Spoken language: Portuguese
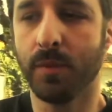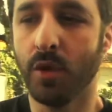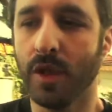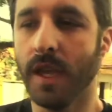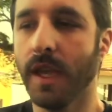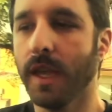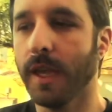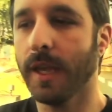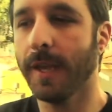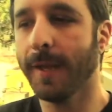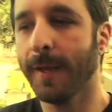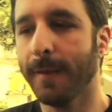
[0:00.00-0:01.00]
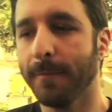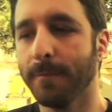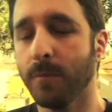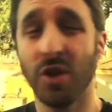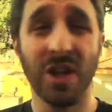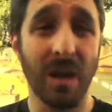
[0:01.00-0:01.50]
porque
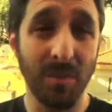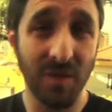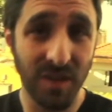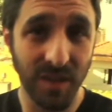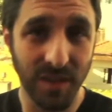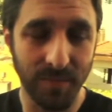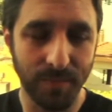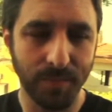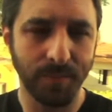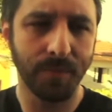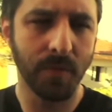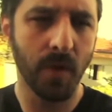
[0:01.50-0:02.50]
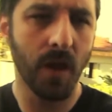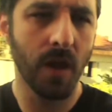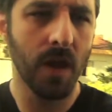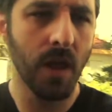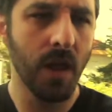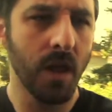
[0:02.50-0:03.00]
foi de camisinha.
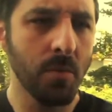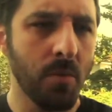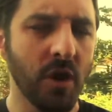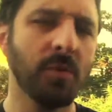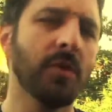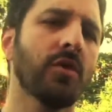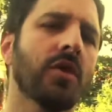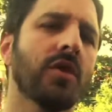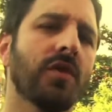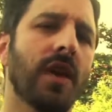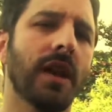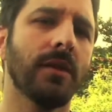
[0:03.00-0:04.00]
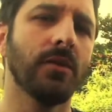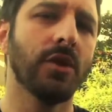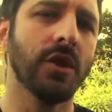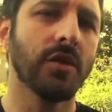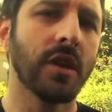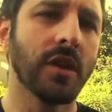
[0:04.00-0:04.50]
Poucas pessoas falam
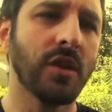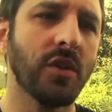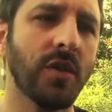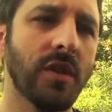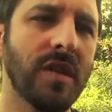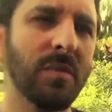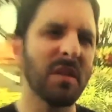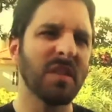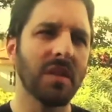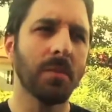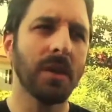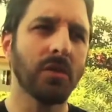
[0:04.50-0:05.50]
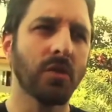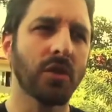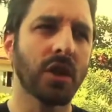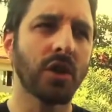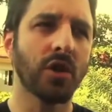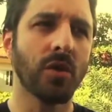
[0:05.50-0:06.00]
disso, né? Que a gente vê sempre nas campanhas
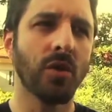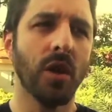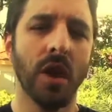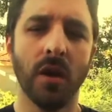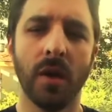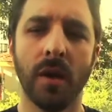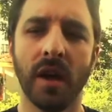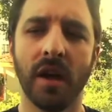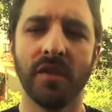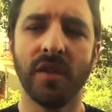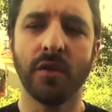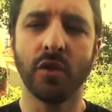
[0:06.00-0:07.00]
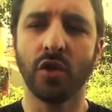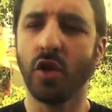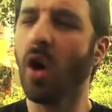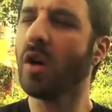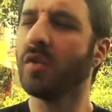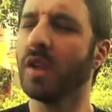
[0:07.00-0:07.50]
contra a, a favor do
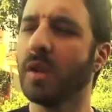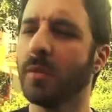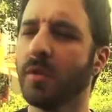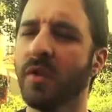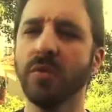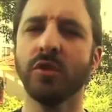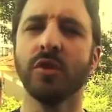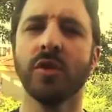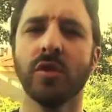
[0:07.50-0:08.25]
jovem, vamos